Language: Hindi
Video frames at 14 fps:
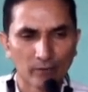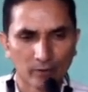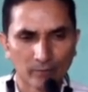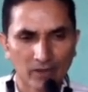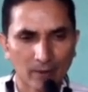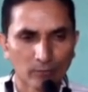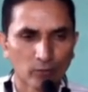
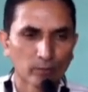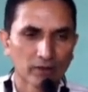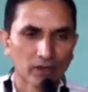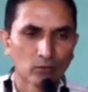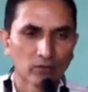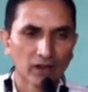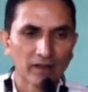अभी आपको
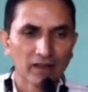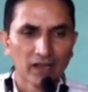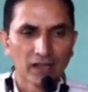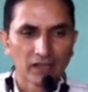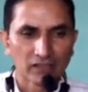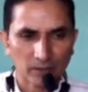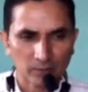बताऊंगा
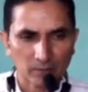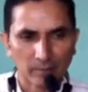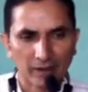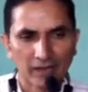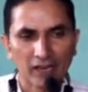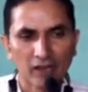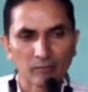सबसे
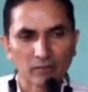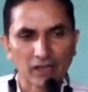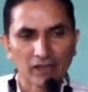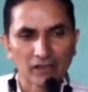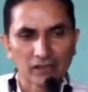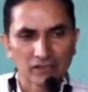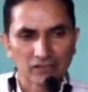पहले हम
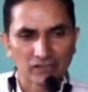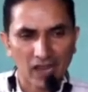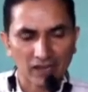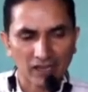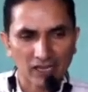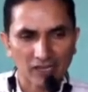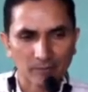ये
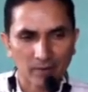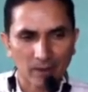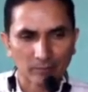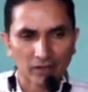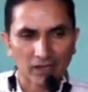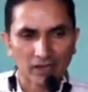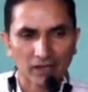जानकारी
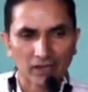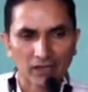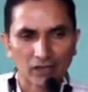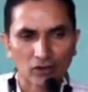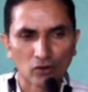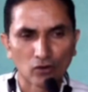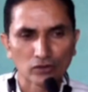प्राप्त कर लें
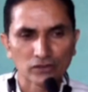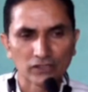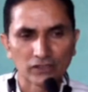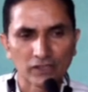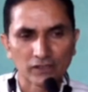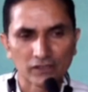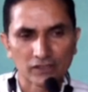कि कौन से
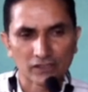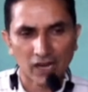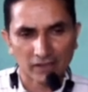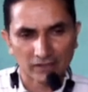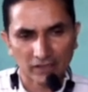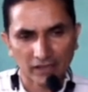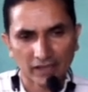दस
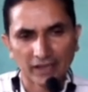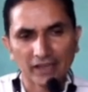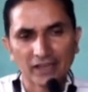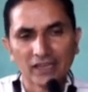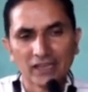शासक हैं